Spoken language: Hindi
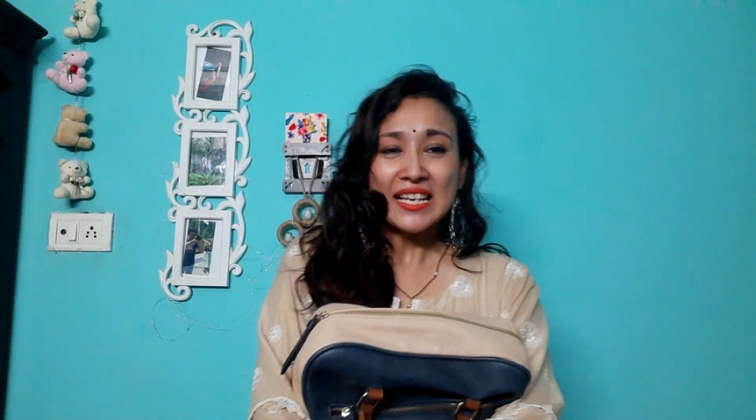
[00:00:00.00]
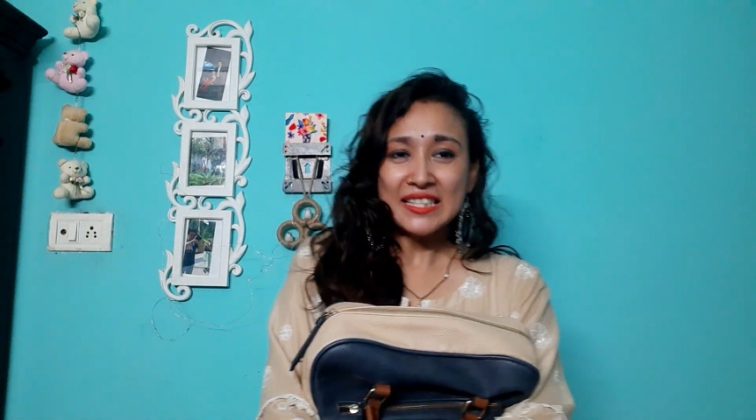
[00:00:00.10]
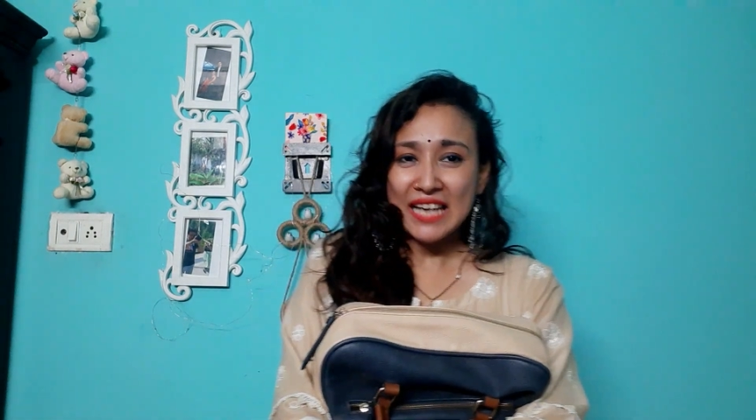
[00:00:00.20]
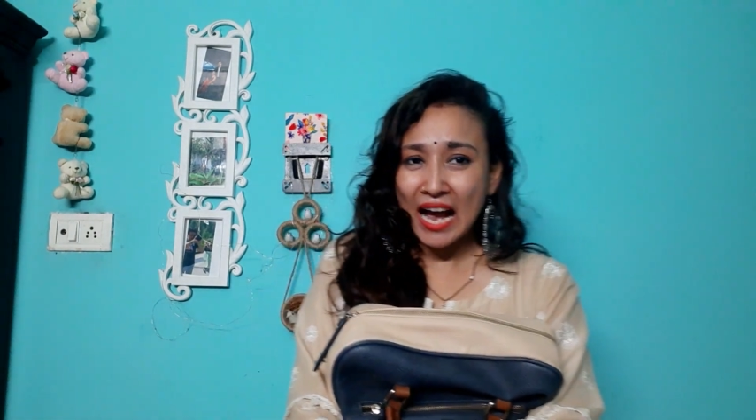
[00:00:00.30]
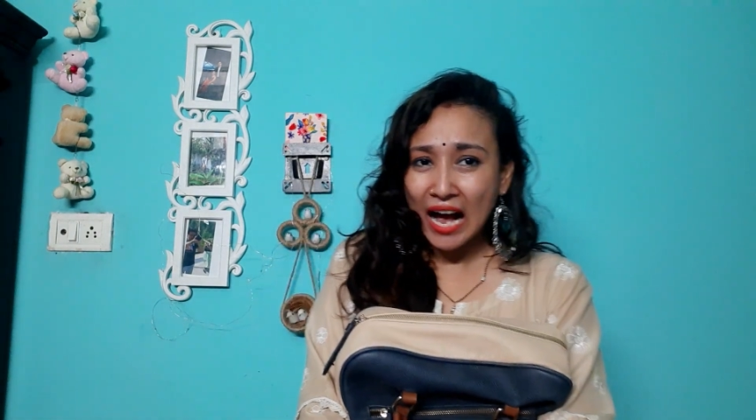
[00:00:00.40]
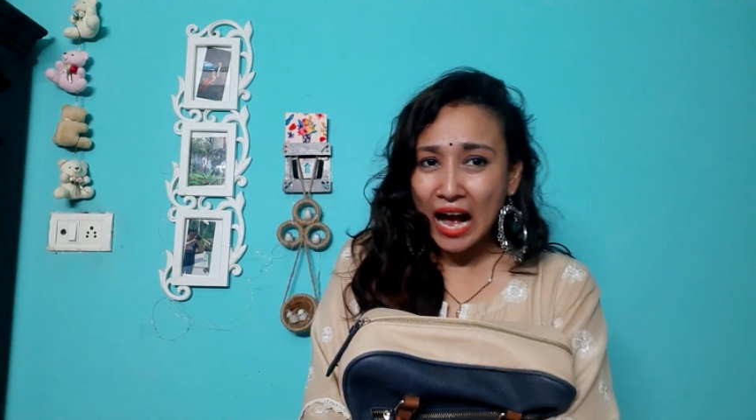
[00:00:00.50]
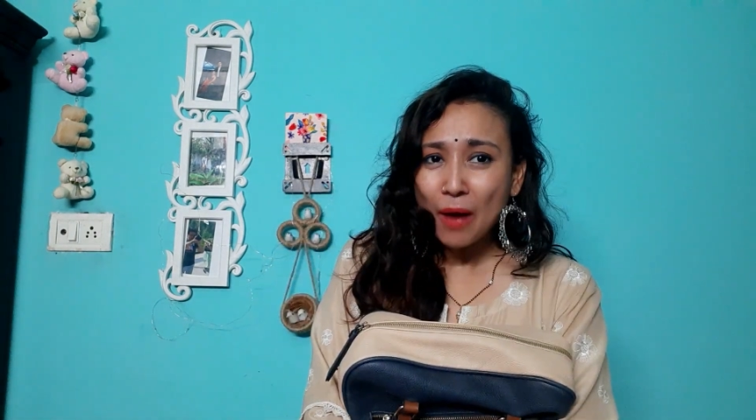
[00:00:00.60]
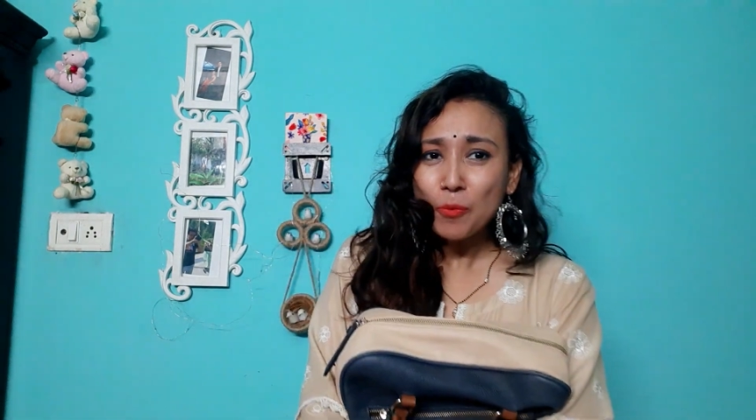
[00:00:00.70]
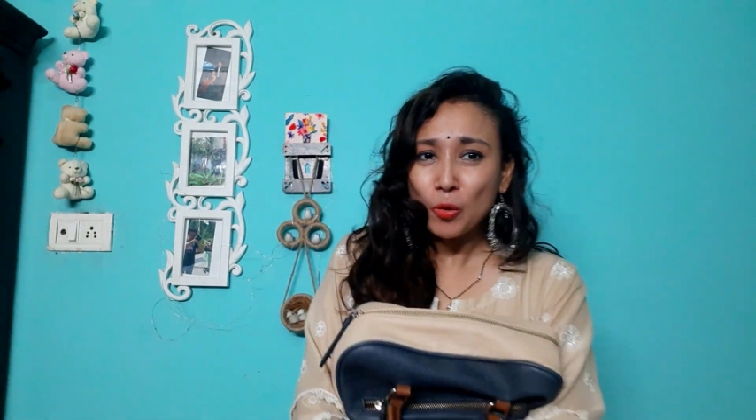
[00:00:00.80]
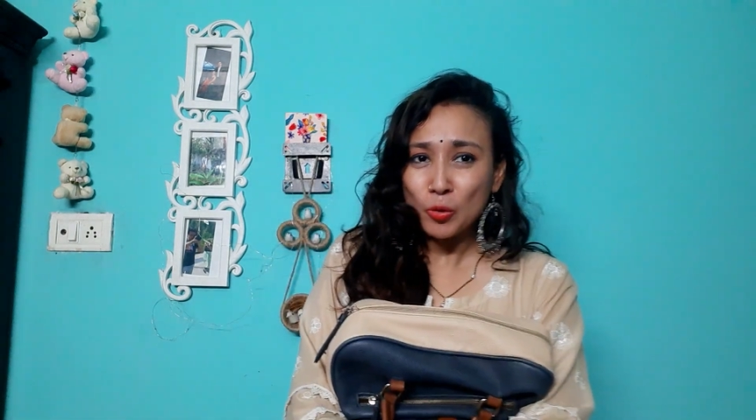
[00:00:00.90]
जहां
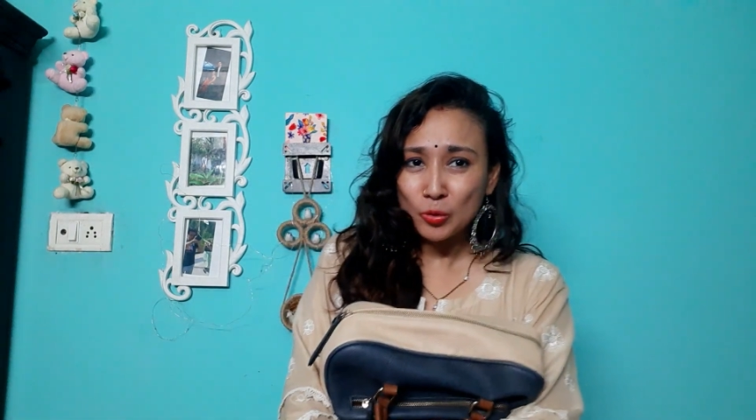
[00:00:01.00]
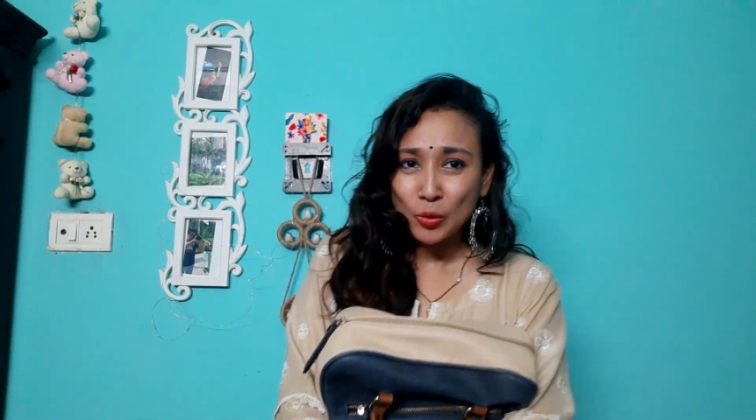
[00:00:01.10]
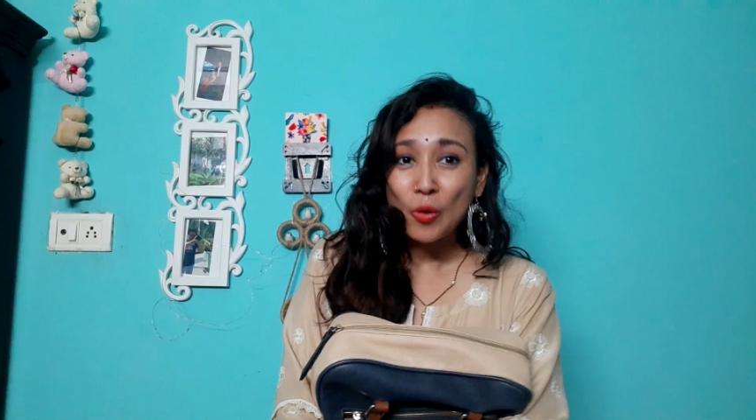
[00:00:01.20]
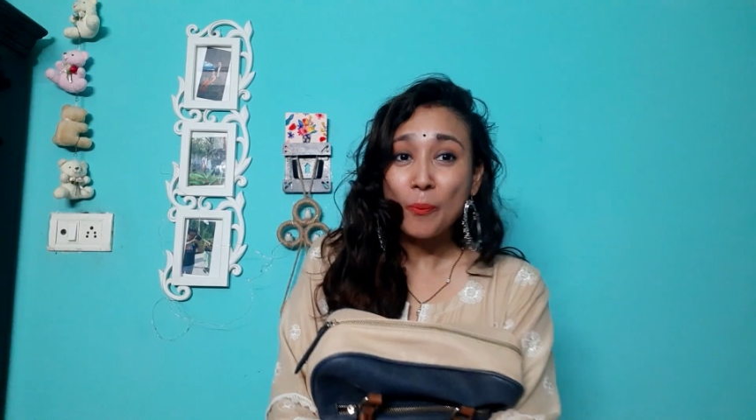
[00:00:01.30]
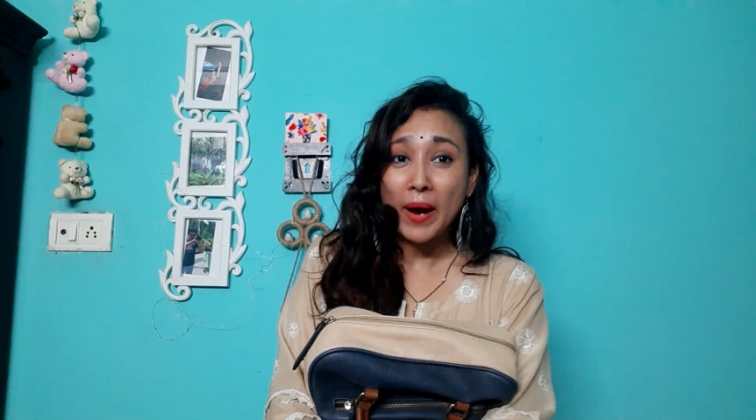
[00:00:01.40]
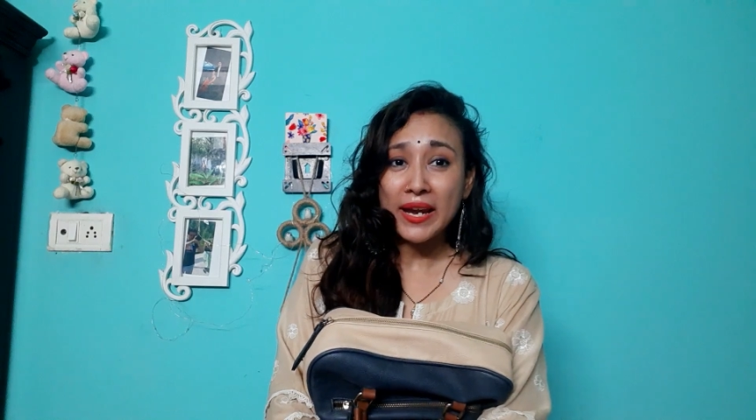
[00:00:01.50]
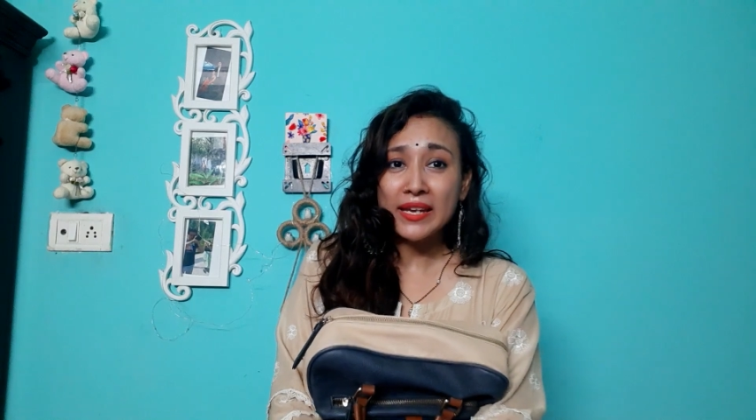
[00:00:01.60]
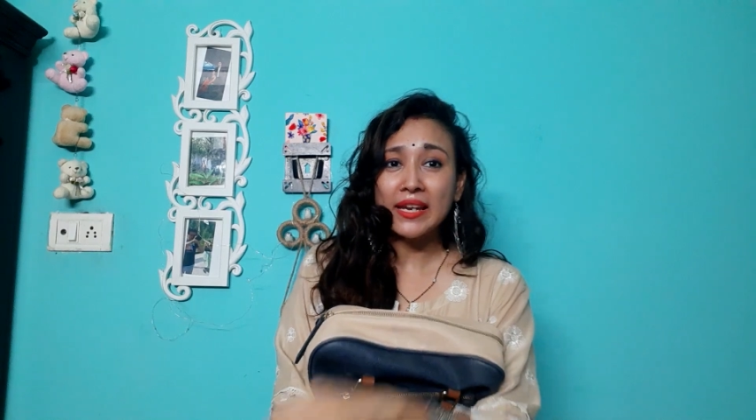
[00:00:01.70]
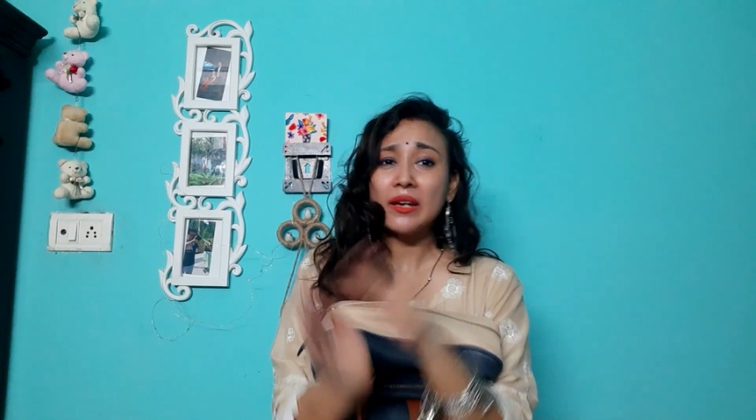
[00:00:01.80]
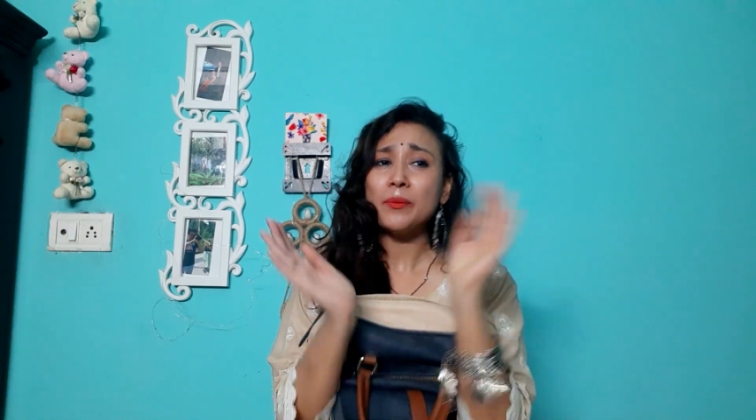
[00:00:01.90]
आप खुद को
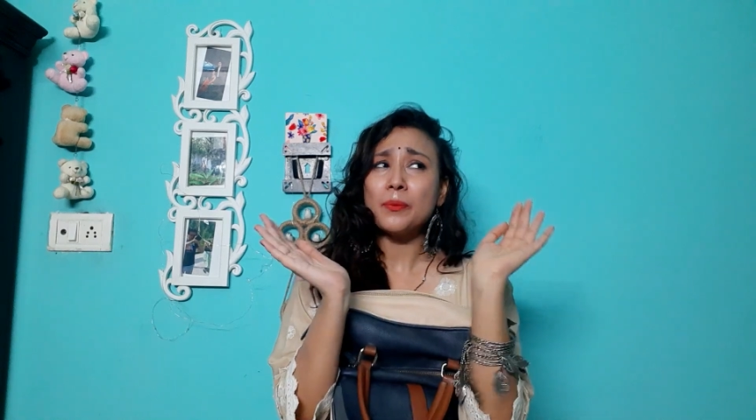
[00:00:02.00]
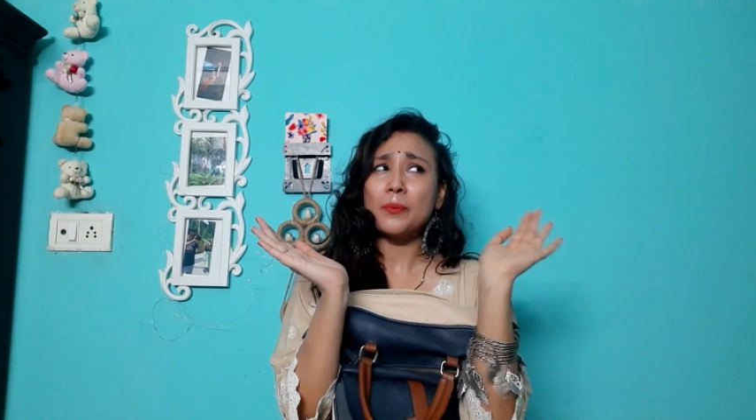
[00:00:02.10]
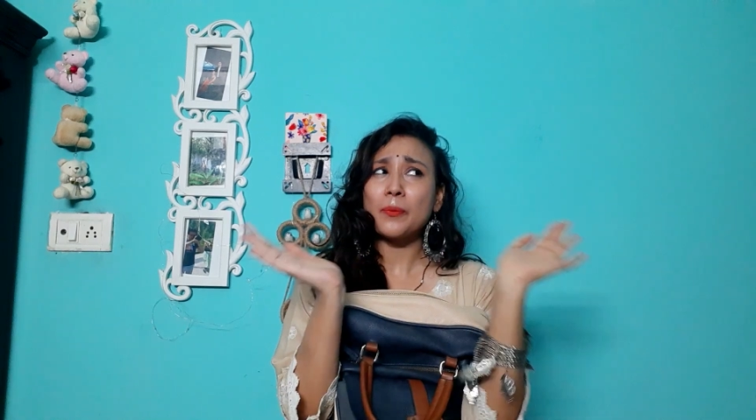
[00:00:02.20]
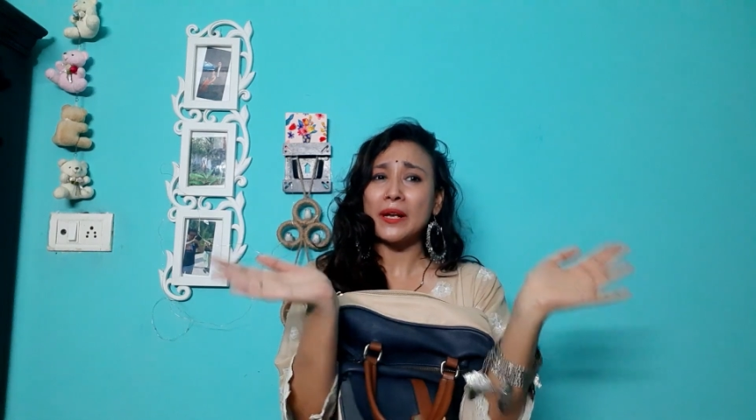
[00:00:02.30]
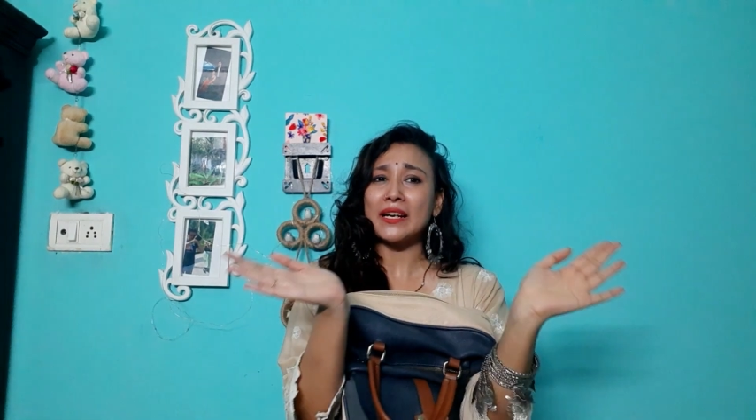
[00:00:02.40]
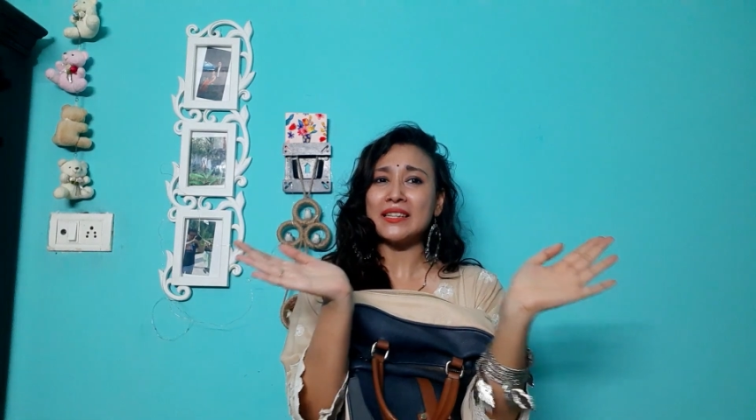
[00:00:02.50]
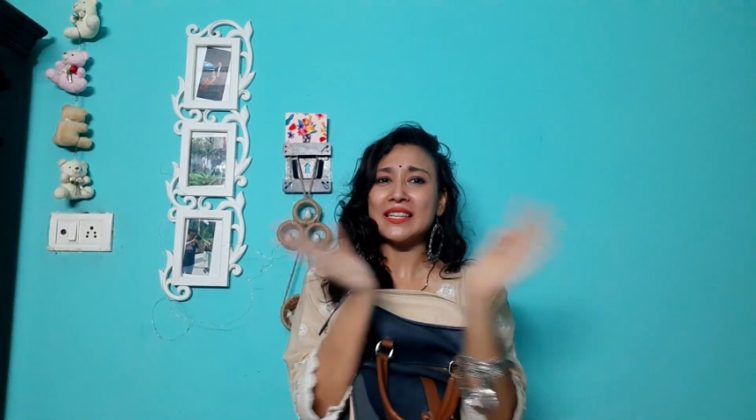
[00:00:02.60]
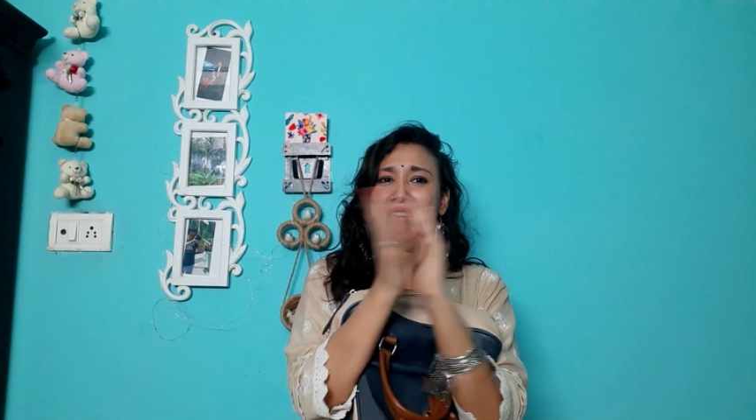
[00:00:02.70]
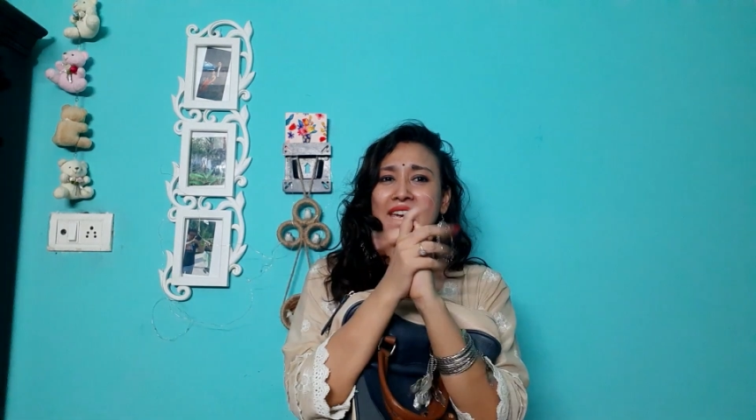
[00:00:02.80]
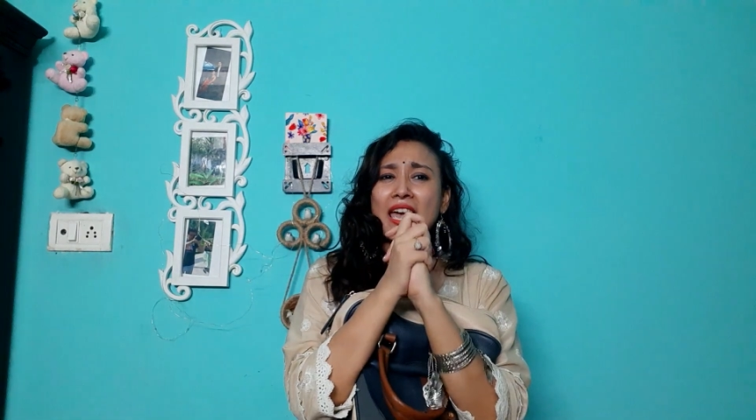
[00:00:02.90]
पाएंगे प्रकृति के